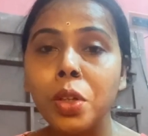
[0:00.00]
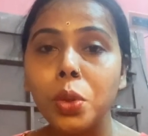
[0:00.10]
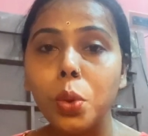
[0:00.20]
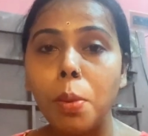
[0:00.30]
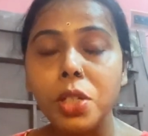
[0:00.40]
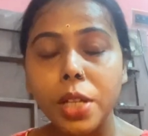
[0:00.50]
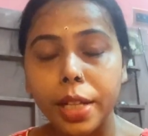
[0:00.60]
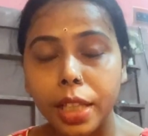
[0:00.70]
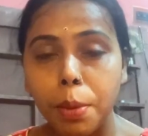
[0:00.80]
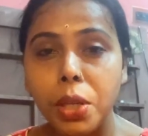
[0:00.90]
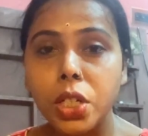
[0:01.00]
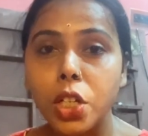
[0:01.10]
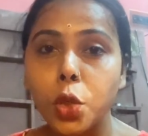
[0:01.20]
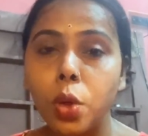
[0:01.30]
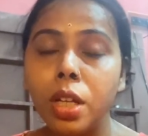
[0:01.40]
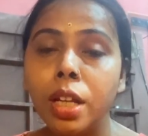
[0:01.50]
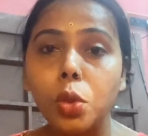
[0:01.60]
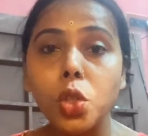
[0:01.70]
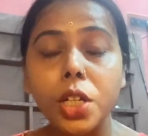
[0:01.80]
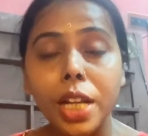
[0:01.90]
তো আমি সেটাতেই বিশ্বাস করি
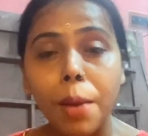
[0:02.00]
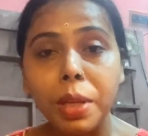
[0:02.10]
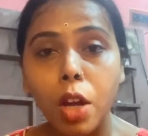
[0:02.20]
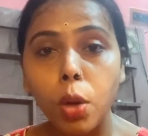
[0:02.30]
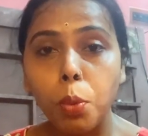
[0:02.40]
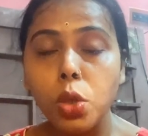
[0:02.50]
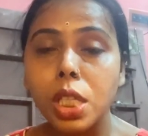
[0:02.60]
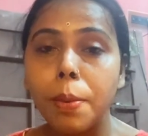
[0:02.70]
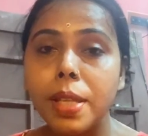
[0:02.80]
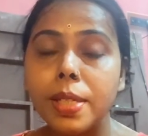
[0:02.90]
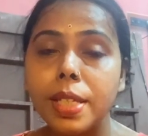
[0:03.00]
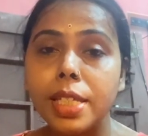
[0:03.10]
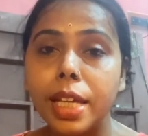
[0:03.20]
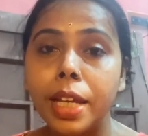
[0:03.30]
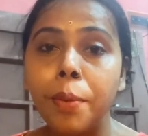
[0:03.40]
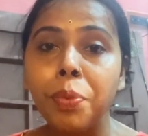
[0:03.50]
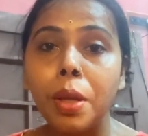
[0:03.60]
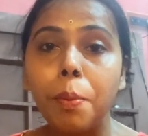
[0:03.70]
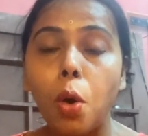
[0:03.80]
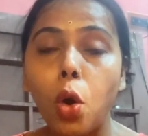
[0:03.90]
তো সেটা আমি এখন বুঝতে পারছি যে
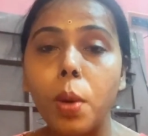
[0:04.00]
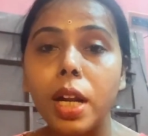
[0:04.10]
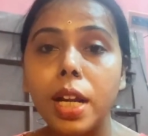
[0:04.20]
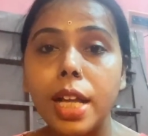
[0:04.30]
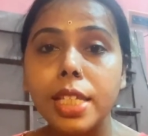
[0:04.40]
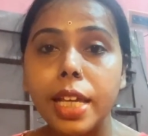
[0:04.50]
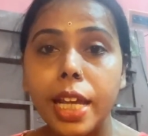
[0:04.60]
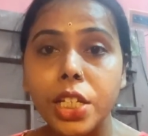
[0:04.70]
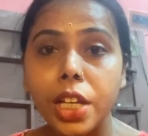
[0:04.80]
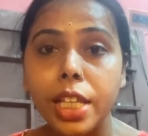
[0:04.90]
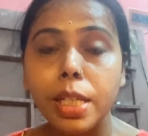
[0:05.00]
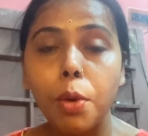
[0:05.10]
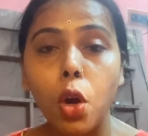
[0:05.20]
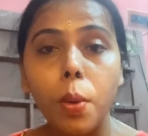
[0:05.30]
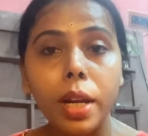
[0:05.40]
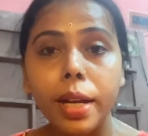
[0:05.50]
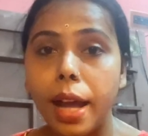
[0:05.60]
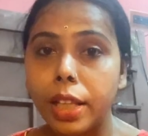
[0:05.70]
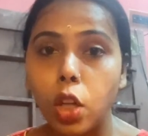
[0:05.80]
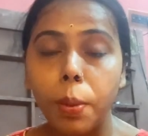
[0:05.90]
ভগবানের কাছে এসেই যে ভগবানকে
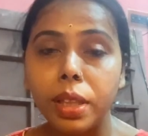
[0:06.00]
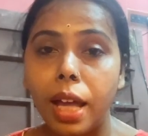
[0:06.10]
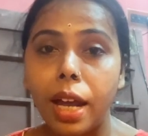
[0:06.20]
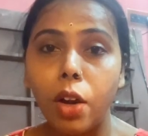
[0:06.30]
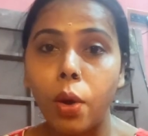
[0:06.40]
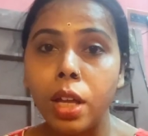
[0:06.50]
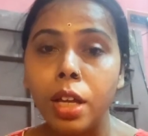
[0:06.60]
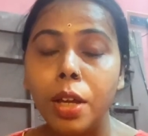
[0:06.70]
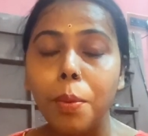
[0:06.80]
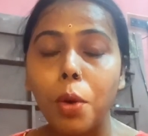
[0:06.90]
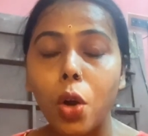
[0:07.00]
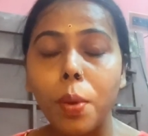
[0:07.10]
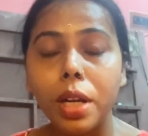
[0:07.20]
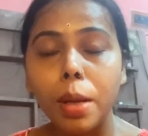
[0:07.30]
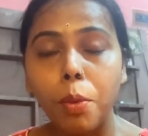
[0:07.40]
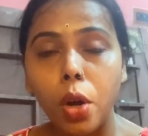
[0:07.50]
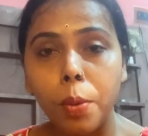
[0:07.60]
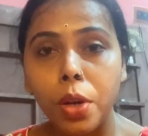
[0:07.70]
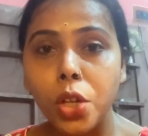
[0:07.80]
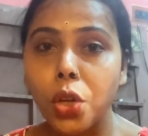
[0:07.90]
ডাকতে হবে তা নয় ভগবানকে মনে
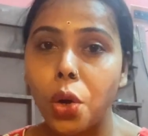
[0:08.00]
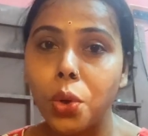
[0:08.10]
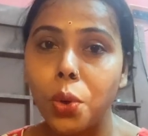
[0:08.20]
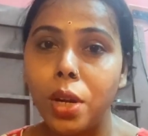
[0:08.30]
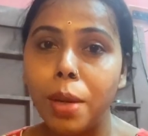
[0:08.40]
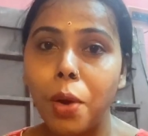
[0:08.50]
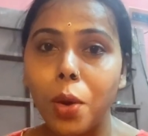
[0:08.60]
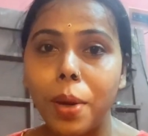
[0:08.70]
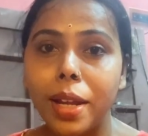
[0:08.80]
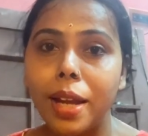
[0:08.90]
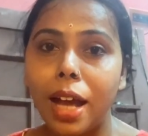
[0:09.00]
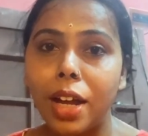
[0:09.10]
মনে স্মরণ করলেই ভগবানকে ডাকা